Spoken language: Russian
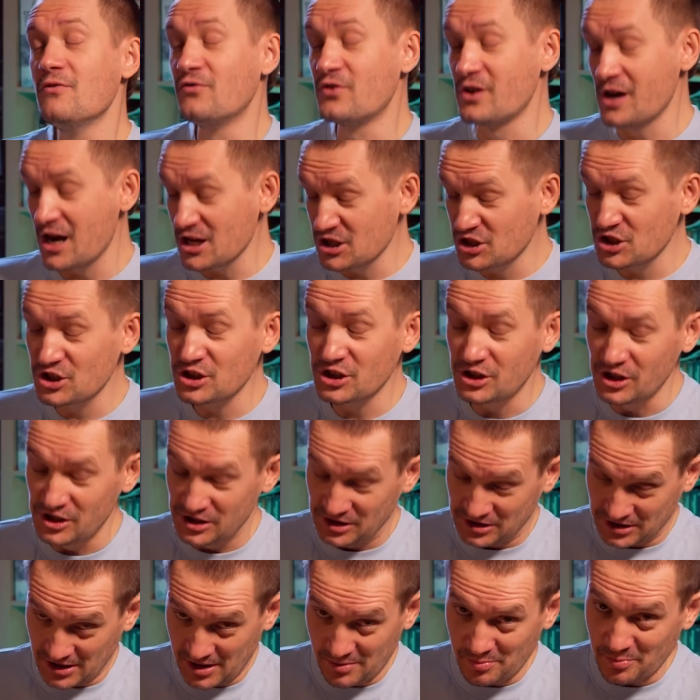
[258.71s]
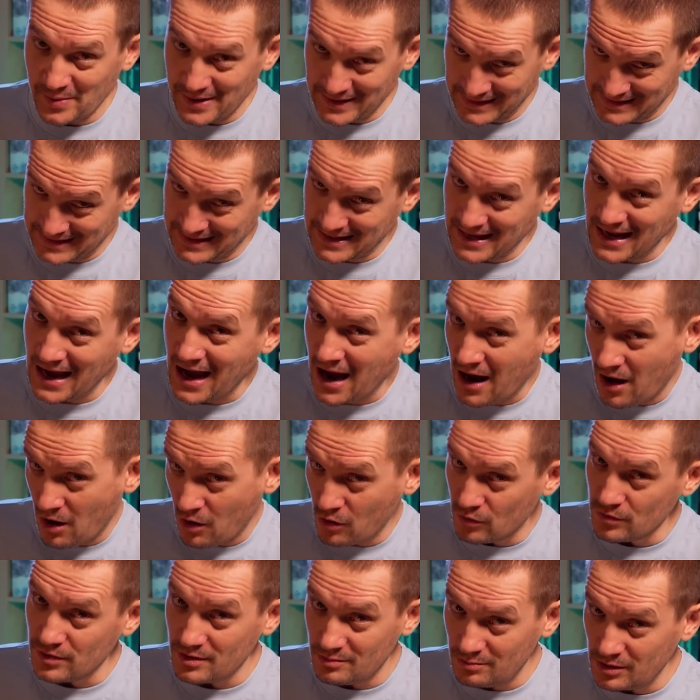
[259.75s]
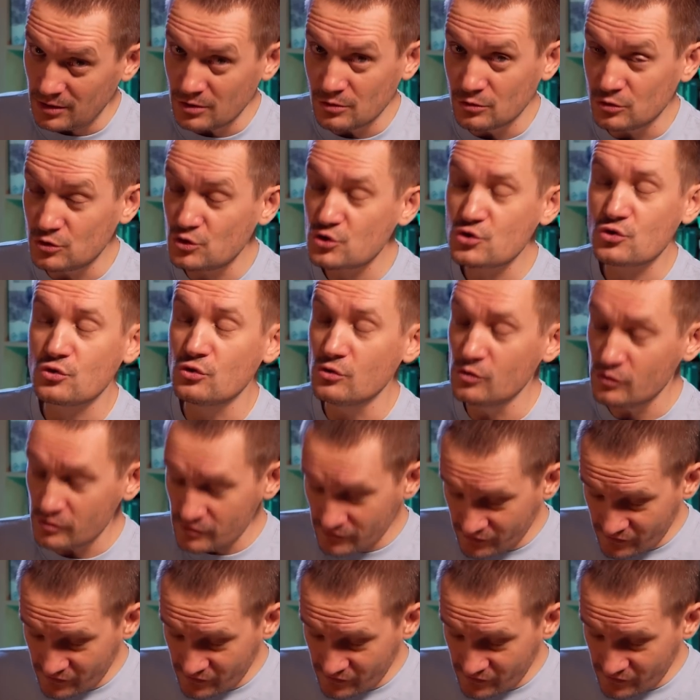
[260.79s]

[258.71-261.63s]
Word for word: вражеской стрельбы Тау на минуточку